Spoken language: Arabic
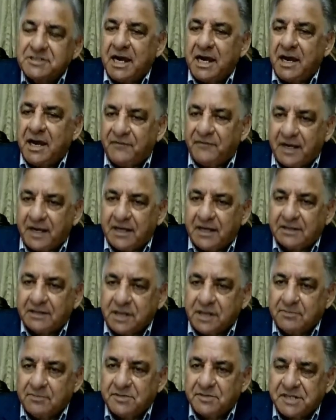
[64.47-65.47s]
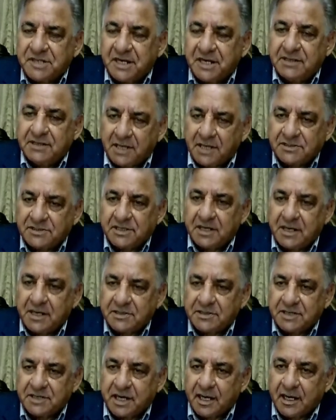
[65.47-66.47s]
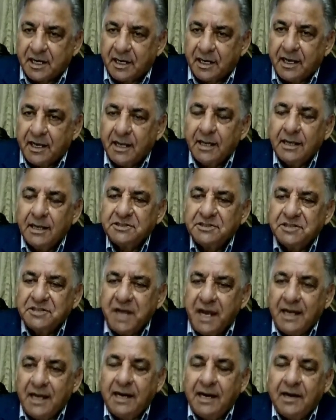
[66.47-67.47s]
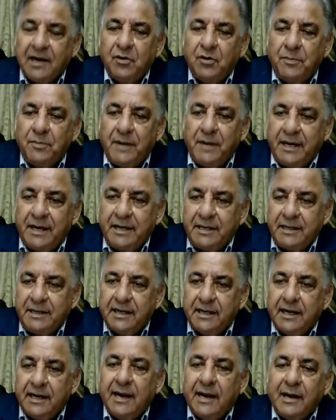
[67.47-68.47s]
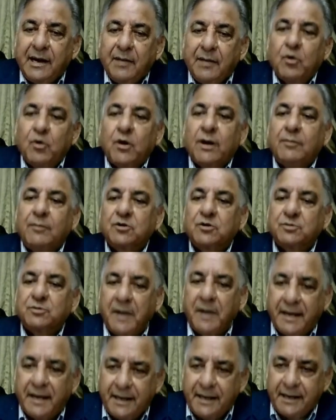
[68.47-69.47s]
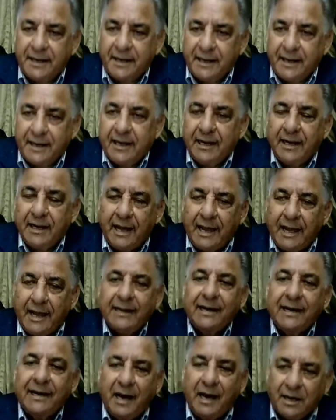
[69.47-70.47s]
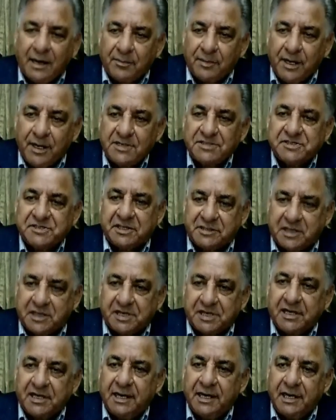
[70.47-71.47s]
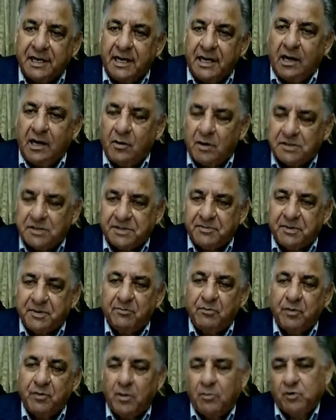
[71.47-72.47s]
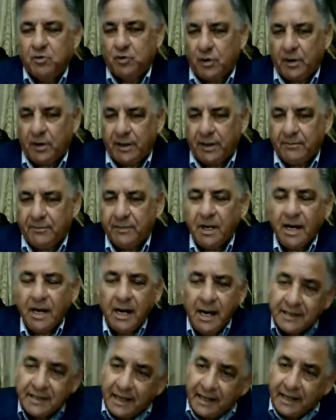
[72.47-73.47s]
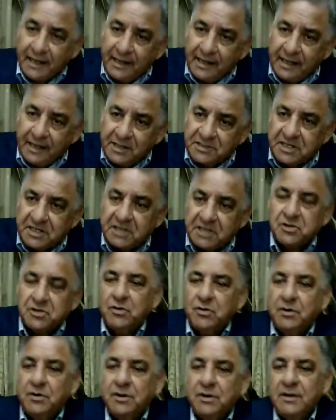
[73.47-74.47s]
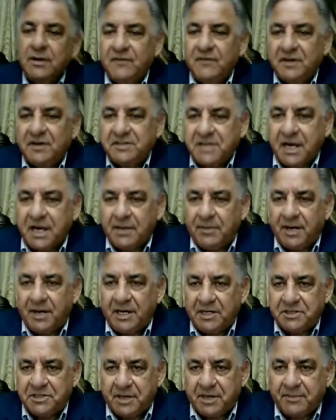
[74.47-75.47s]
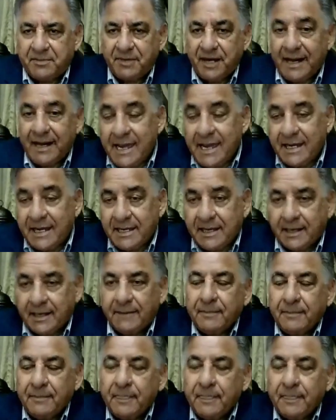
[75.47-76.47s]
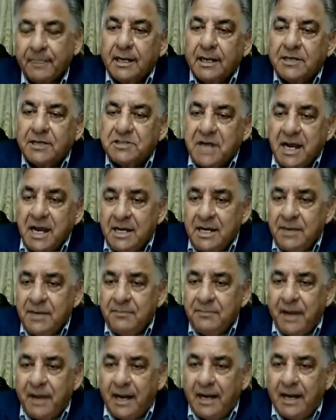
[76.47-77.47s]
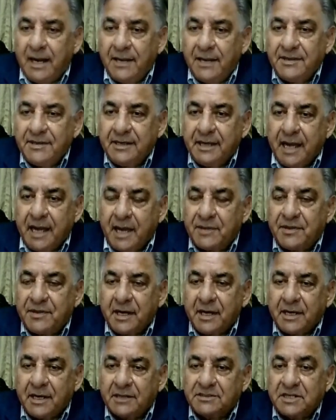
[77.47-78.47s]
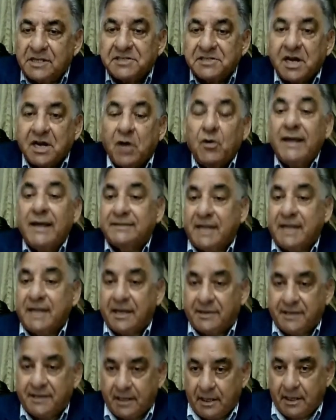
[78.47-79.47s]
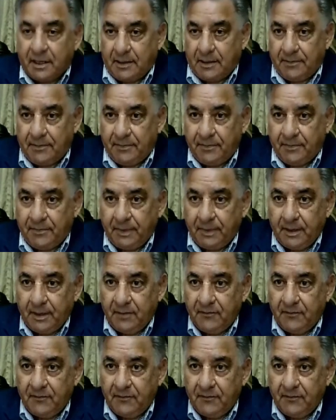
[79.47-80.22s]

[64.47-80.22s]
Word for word: ما جاء في خطاب السيد حسن نصر الله جعل اللبنانيين ينامون مطمئنين إلى أن لا حرب ستصل إلى عواصمهم ومدنهم هذا نعم. خلينا نسجله بالجانب الإيجابي لكن الجانب الذي أثار تساؤلات كثيرة